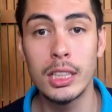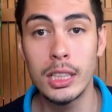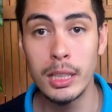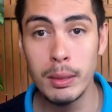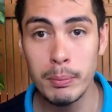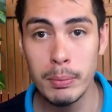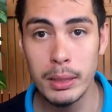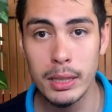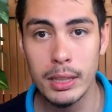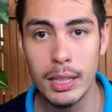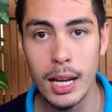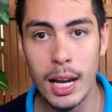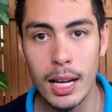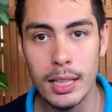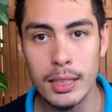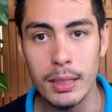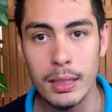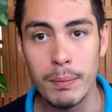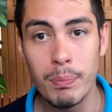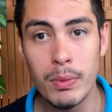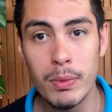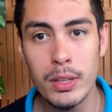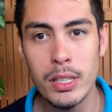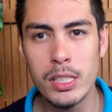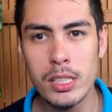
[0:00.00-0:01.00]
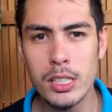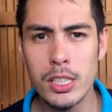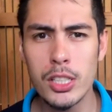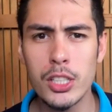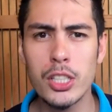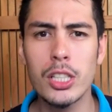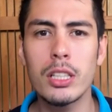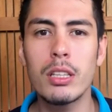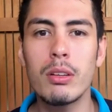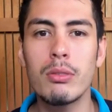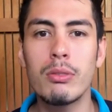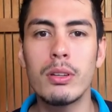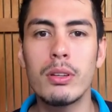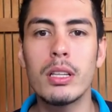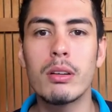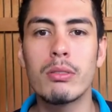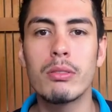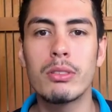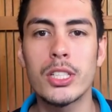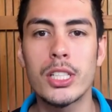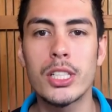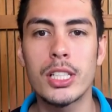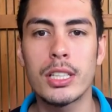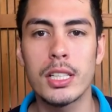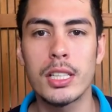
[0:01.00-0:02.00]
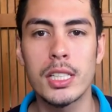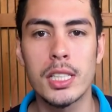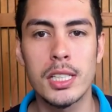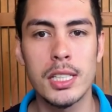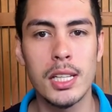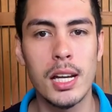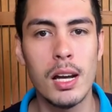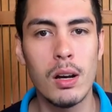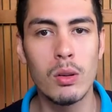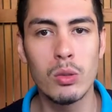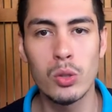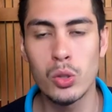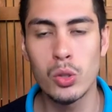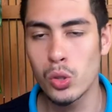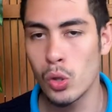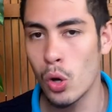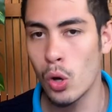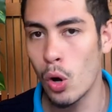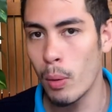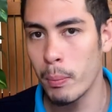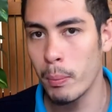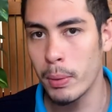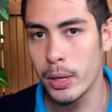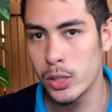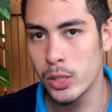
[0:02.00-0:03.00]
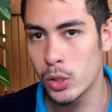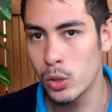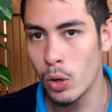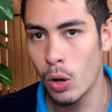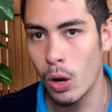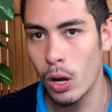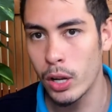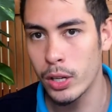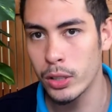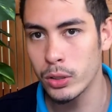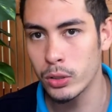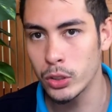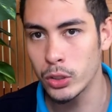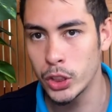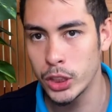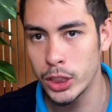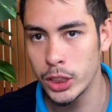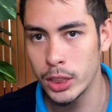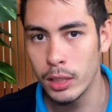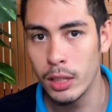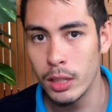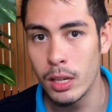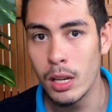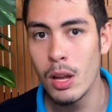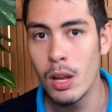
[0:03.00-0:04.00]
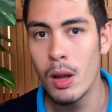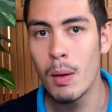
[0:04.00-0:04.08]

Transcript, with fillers: limitada, seja devido à vegetação, sombras ou hora do dia,